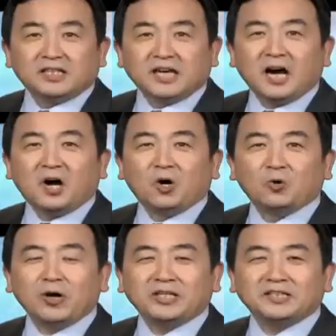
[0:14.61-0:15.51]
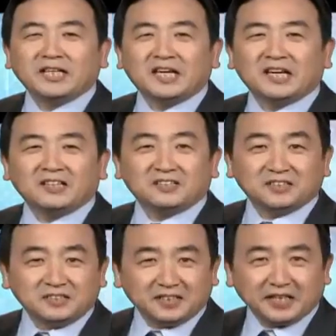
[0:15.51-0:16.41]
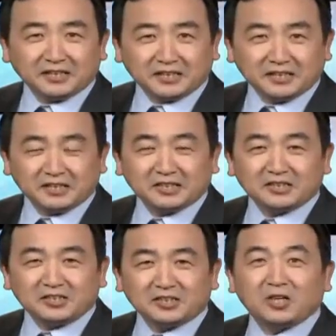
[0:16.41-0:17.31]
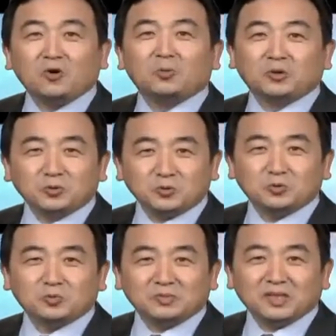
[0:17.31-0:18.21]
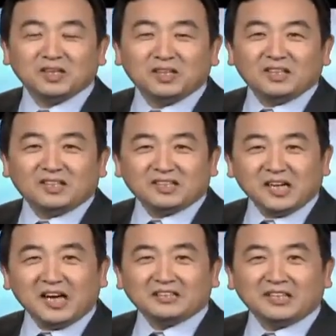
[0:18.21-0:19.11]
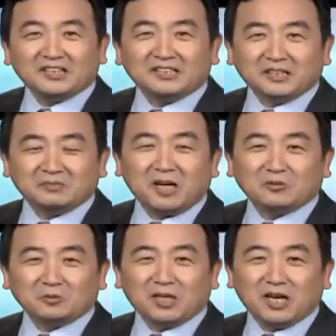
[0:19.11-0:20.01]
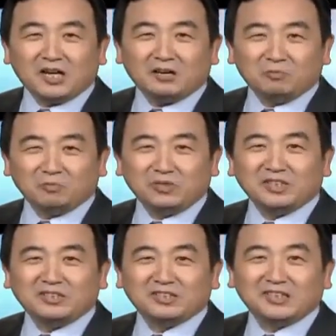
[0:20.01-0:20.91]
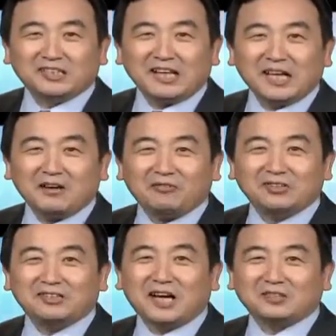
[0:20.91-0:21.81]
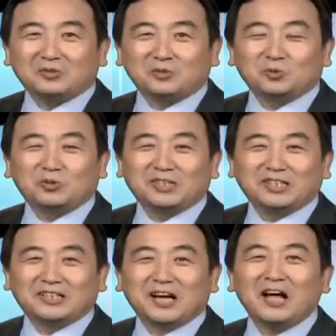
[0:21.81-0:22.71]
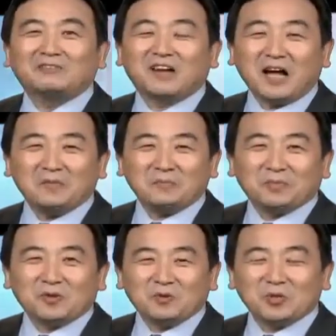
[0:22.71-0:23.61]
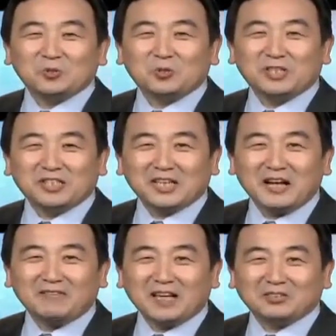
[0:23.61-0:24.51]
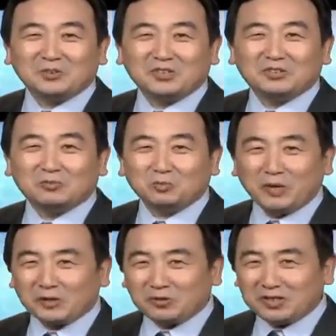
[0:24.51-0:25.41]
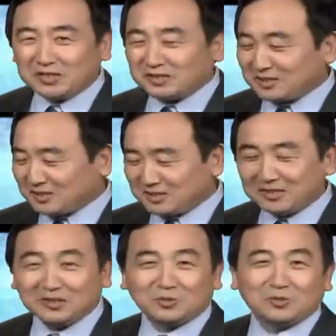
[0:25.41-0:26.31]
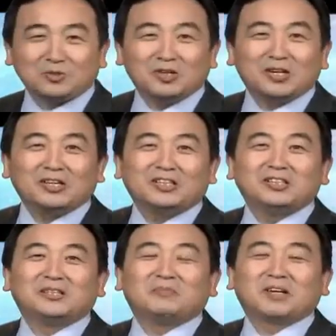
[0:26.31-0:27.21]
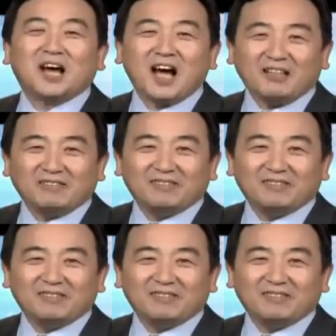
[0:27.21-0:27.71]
大家好，欢迎大家来到今日点击石涛评述。这两天的节目当中呢，我们一直跟大家分享就是做人的看法。我说做人的看法就是面对任何事情的时候你怎么看。